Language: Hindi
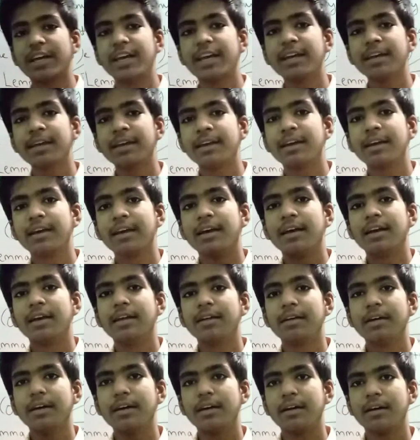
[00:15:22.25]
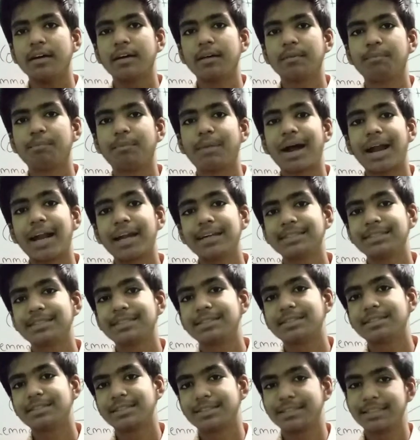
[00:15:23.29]
जो है
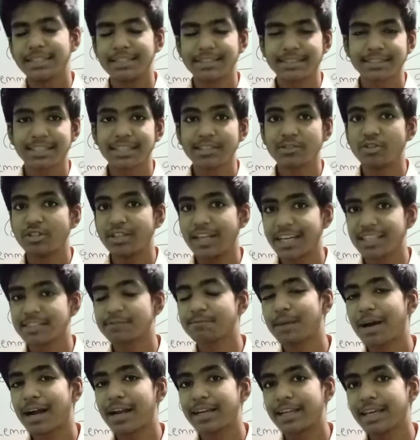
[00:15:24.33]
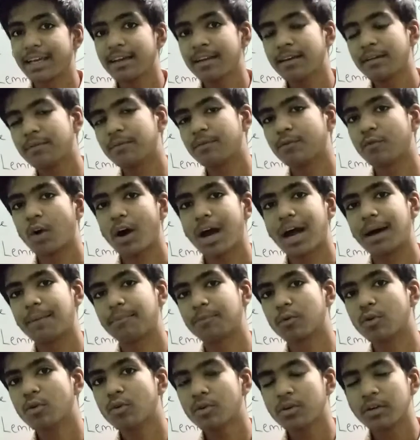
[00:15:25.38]
पार्ट इसका जो नेक्स्ट पार्ट है वो
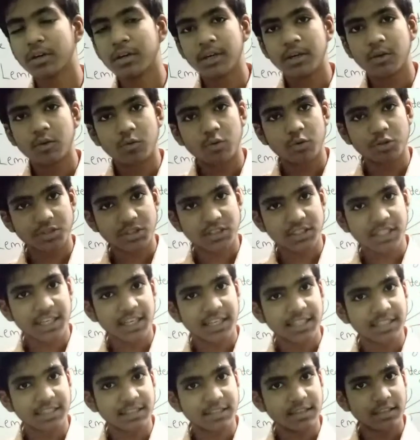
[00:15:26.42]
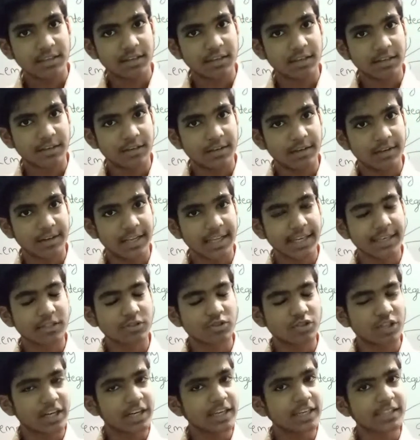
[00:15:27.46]
आपको उसका लिंक
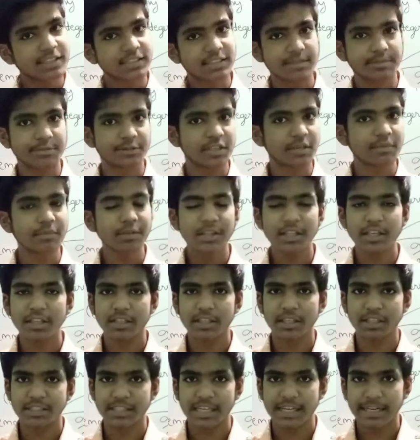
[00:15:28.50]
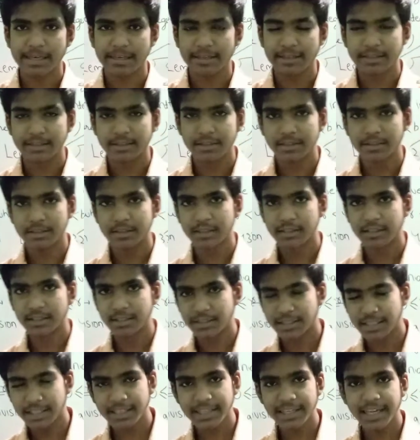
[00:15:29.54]
जो है डिस्क्रिप्शन में दे दिया जाएगा
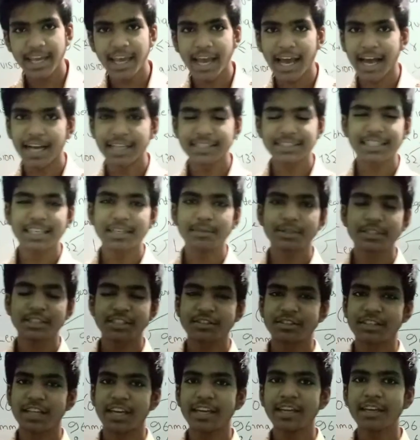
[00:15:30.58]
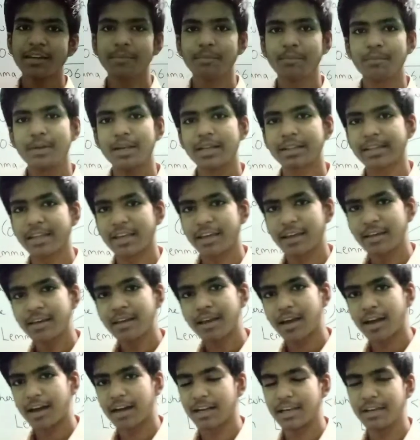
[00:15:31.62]
ठीक है आज के लिए बस इतना ही मिलते
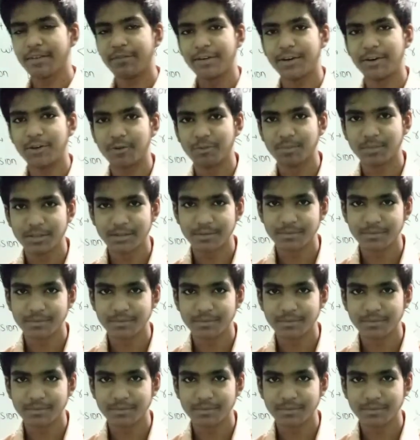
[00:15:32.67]
हैं अगली वीडियो